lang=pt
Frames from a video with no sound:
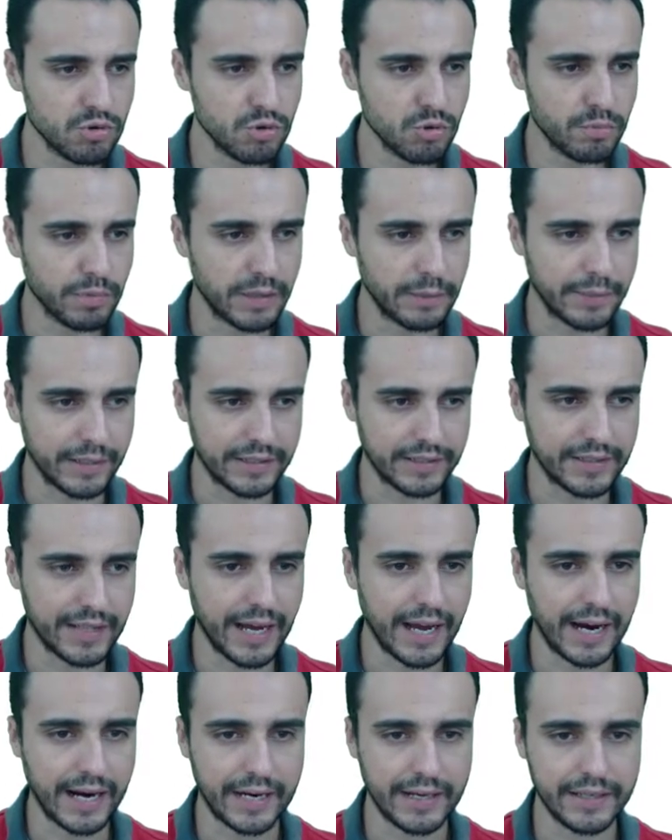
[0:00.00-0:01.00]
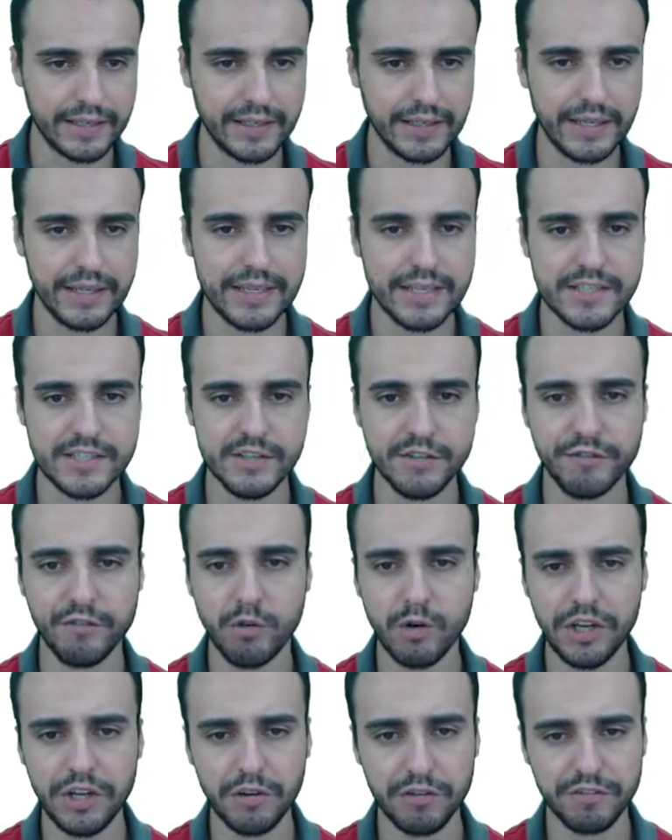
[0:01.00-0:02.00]
suplementar, se
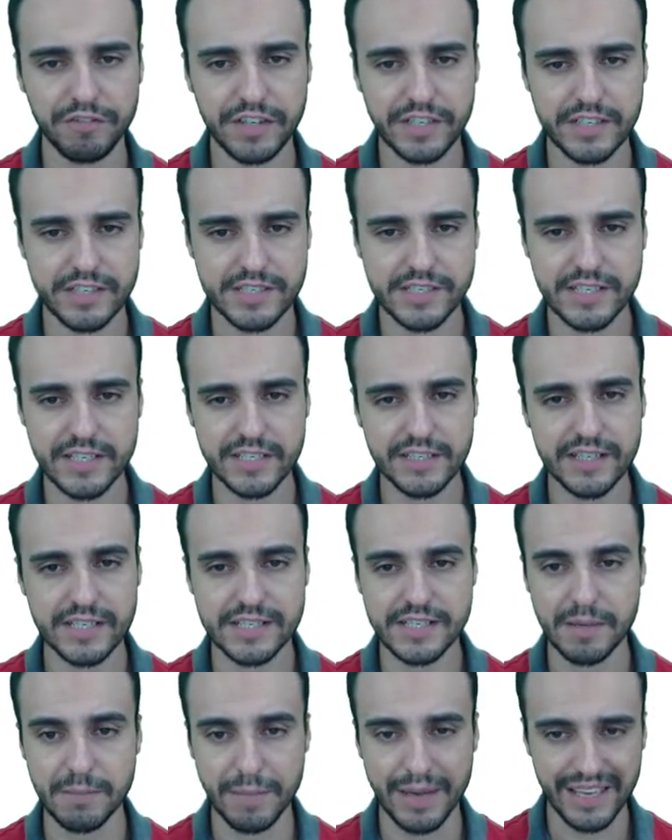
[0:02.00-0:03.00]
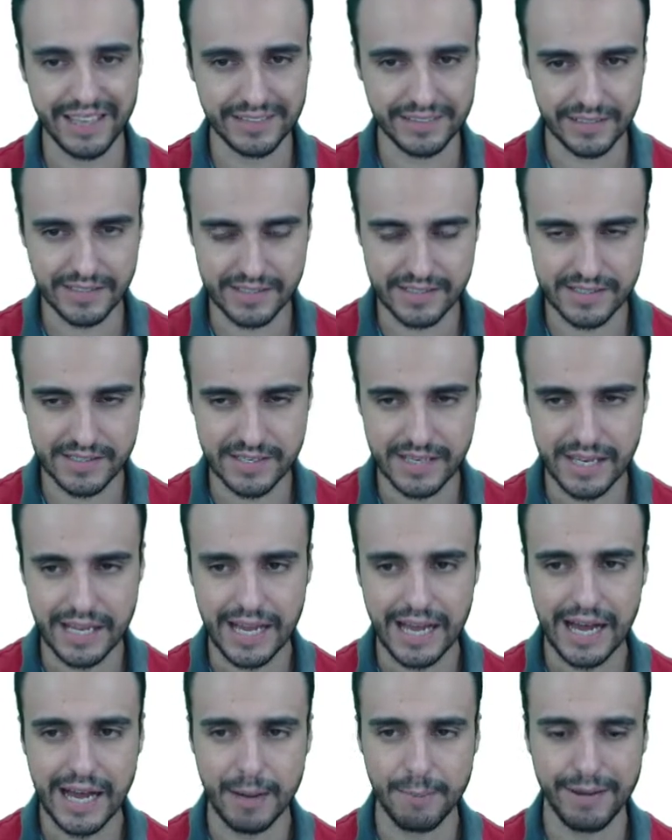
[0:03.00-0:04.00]
forem oferecidas emendas,
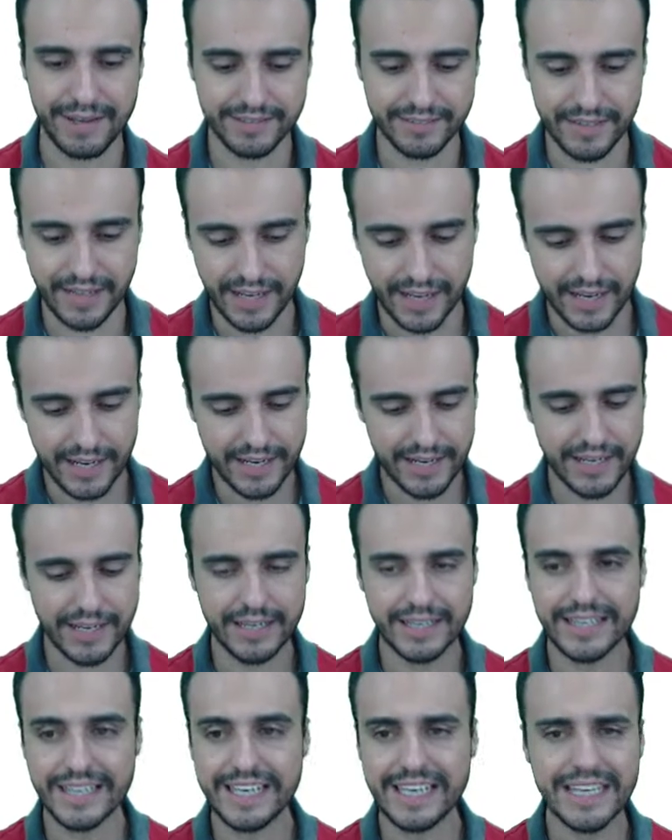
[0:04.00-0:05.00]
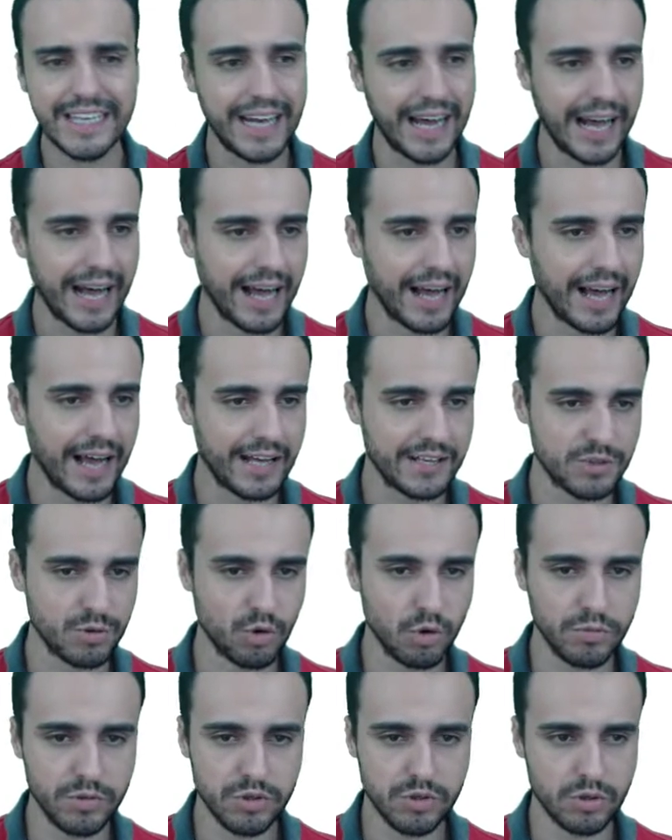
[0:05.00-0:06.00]
a matéria irá às
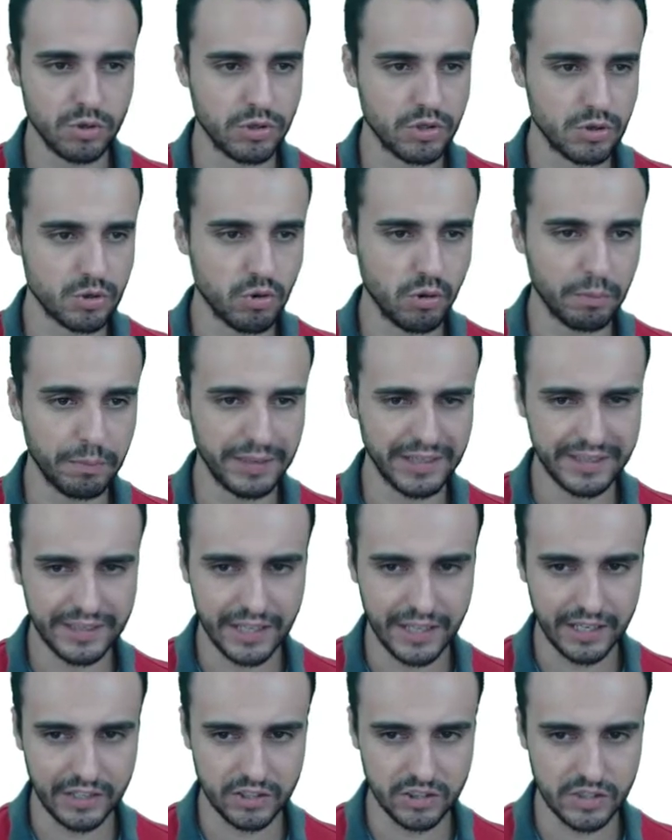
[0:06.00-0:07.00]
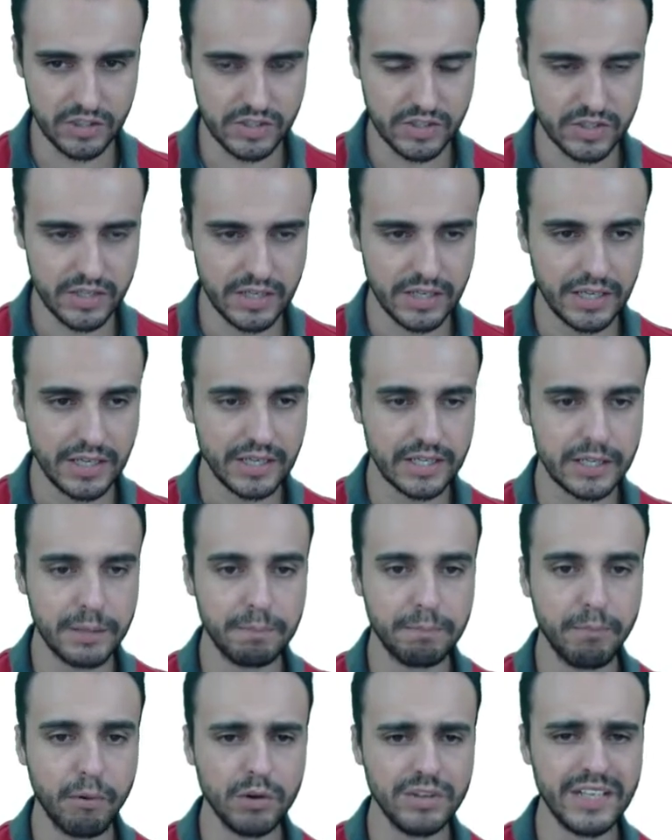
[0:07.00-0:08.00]
comissões competentes, que
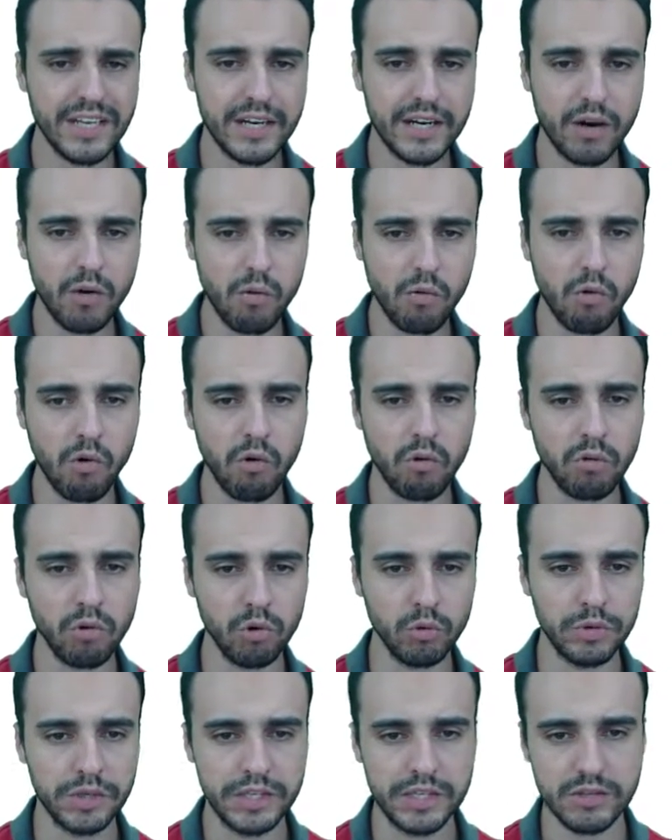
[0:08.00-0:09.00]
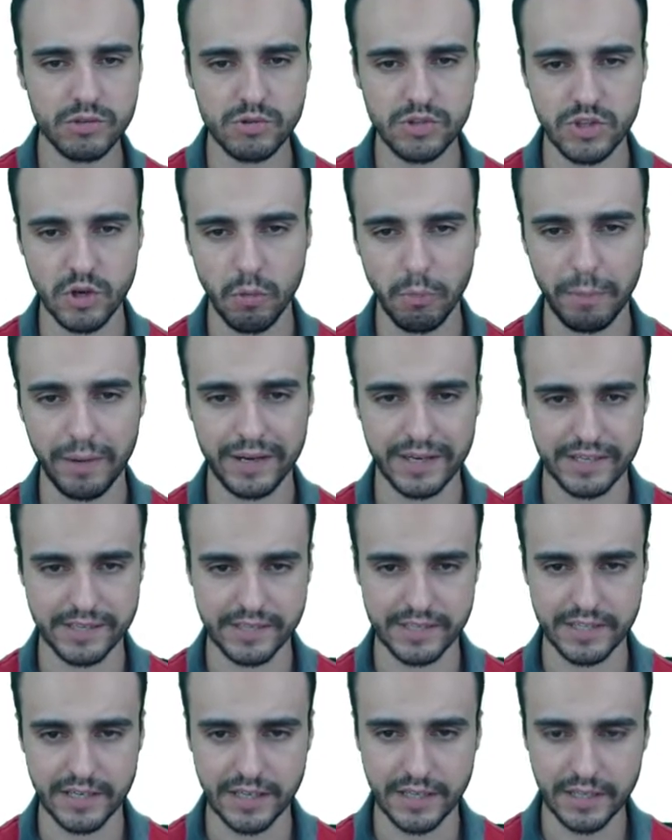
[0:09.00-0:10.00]
poderão concluir o seu
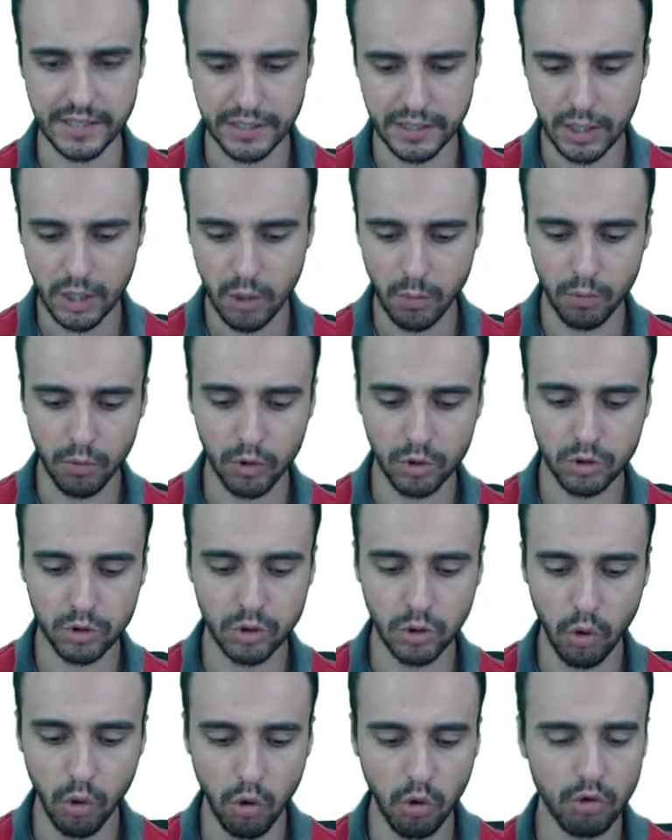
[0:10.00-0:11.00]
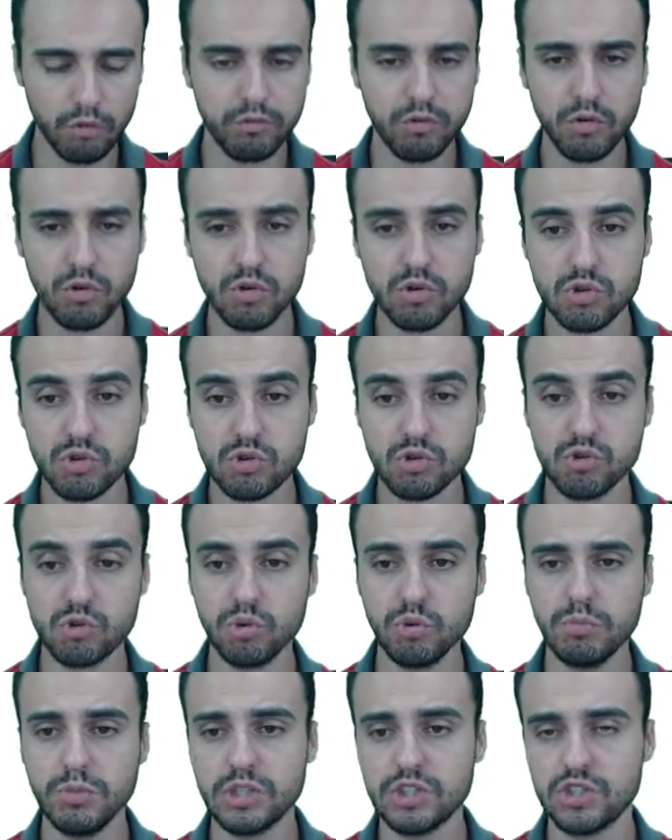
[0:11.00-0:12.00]
parecer por novo
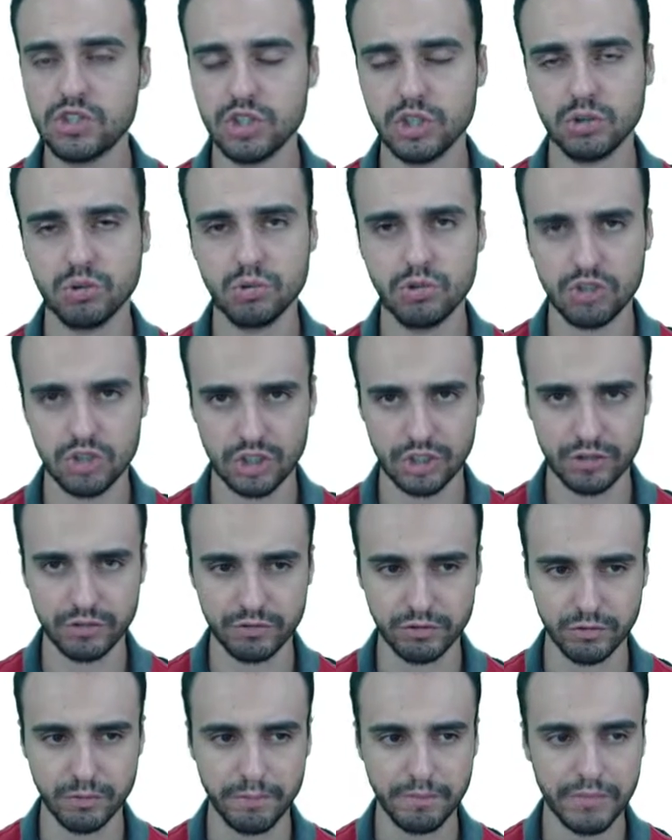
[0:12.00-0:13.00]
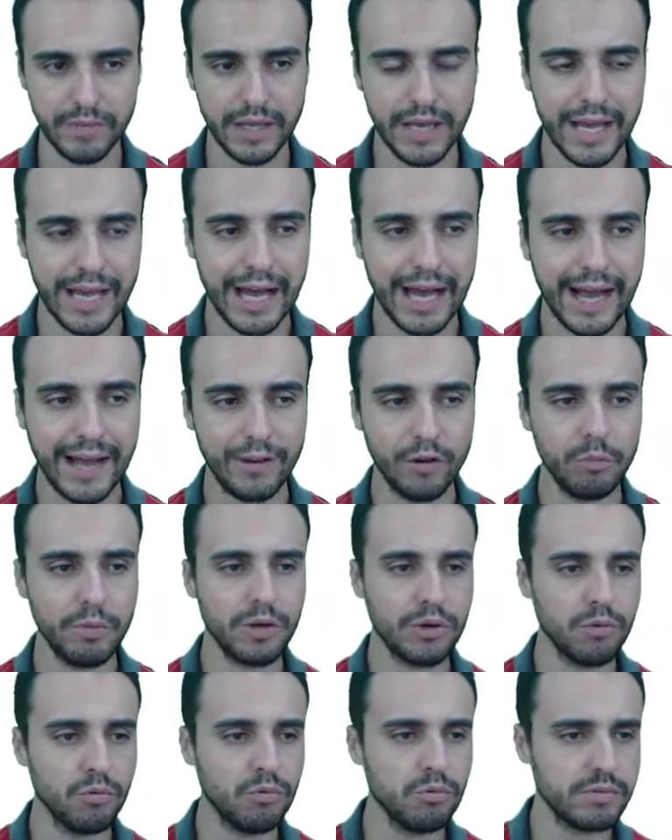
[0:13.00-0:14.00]
substitutivo. A
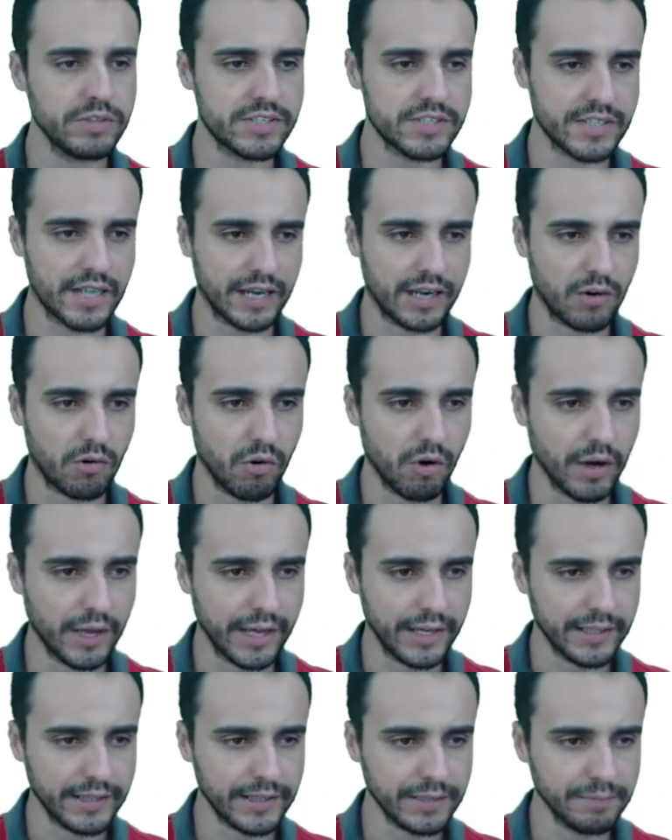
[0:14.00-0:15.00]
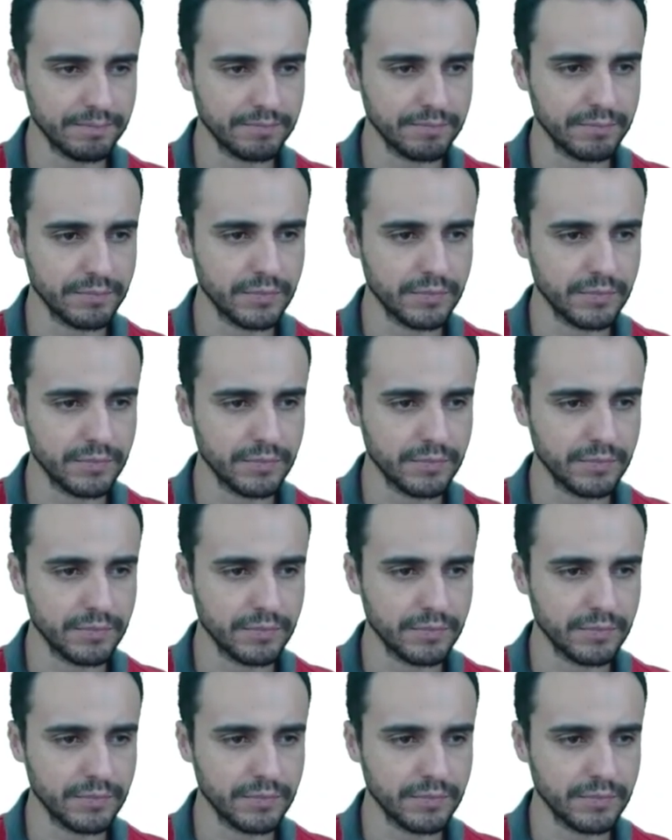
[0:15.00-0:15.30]
número 1 um está incorreta.